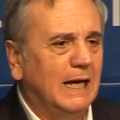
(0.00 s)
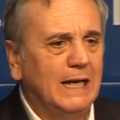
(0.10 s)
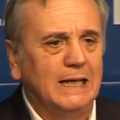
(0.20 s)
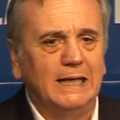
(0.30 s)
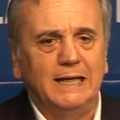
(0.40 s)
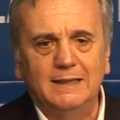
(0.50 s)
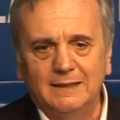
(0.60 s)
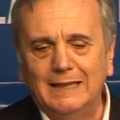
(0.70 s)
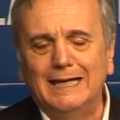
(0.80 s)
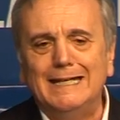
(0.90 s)

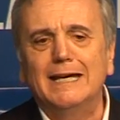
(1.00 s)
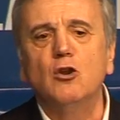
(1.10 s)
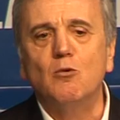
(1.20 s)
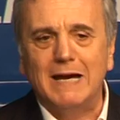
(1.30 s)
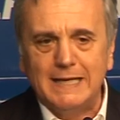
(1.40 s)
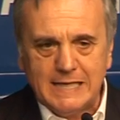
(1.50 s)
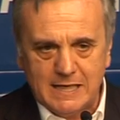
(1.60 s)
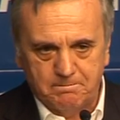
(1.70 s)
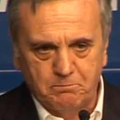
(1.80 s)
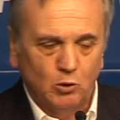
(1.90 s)
alla, alle
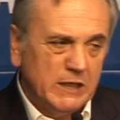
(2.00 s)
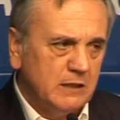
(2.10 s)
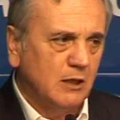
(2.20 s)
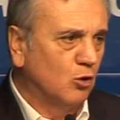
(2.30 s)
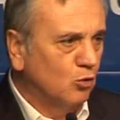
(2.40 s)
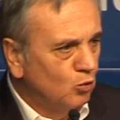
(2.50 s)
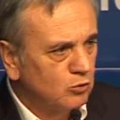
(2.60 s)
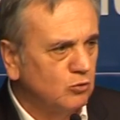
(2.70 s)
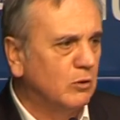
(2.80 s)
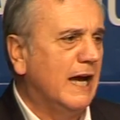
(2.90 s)
anomalie
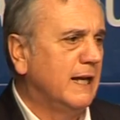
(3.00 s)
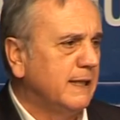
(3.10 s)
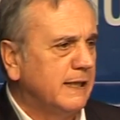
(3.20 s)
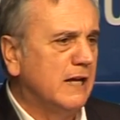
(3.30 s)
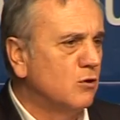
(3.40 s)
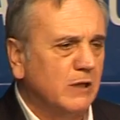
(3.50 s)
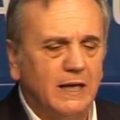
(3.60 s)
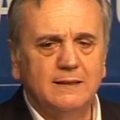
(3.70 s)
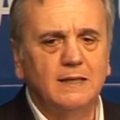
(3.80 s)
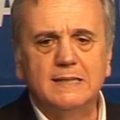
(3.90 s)
politico-culturali che hanno
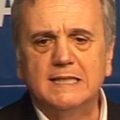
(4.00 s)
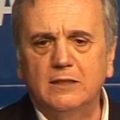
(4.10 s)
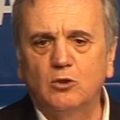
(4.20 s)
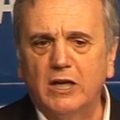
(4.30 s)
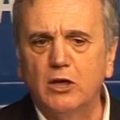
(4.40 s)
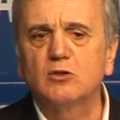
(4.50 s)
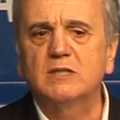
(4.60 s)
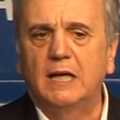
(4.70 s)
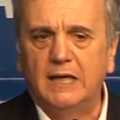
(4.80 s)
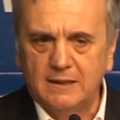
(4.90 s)
caratterizzato la
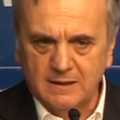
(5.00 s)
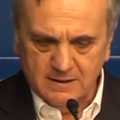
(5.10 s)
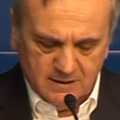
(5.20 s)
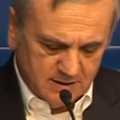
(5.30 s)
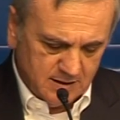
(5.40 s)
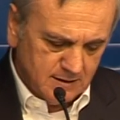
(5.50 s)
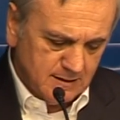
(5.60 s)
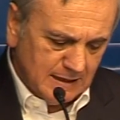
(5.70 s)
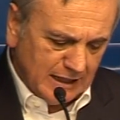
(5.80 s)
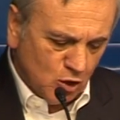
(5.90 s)
nostra,
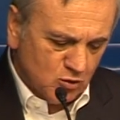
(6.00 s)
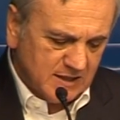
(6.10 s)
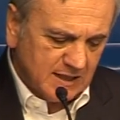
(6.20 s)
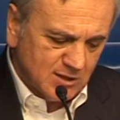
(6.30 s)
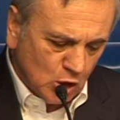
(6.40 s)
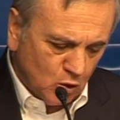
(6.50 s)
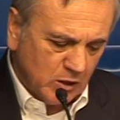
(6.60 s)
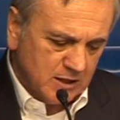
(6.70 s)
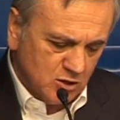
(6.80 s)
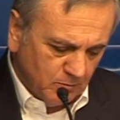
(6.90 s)
eh, la nostra
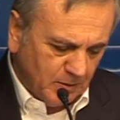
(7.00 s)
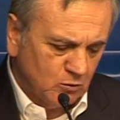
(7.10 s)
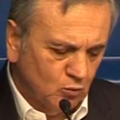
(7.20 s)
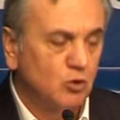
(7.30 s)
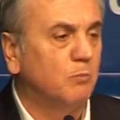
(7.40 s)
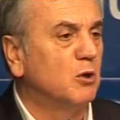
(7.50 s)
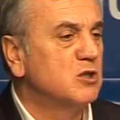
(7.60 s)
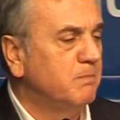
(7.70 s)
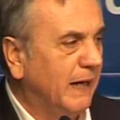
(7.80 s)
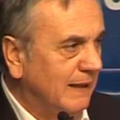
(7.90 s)
storia, soprattutto
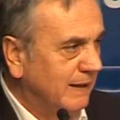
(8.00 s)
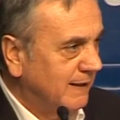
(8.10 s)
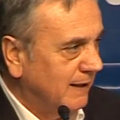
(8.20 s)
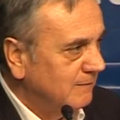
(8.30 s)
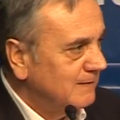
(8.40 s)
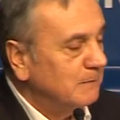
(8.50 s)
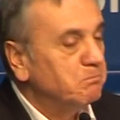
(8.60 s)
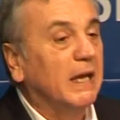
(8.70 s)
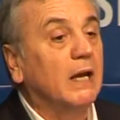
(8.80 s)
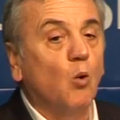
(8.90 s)
post-bellica.
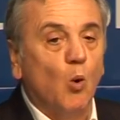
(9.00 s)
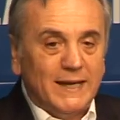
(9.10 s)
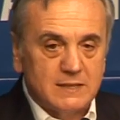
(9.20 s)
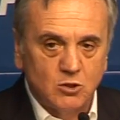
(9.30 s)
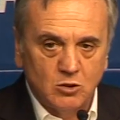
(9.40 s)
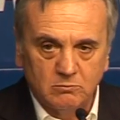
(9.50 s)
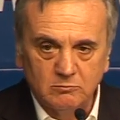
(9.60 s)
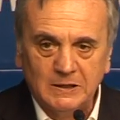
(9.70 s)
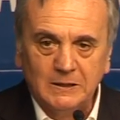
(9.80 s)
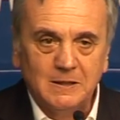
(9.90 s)
Per questo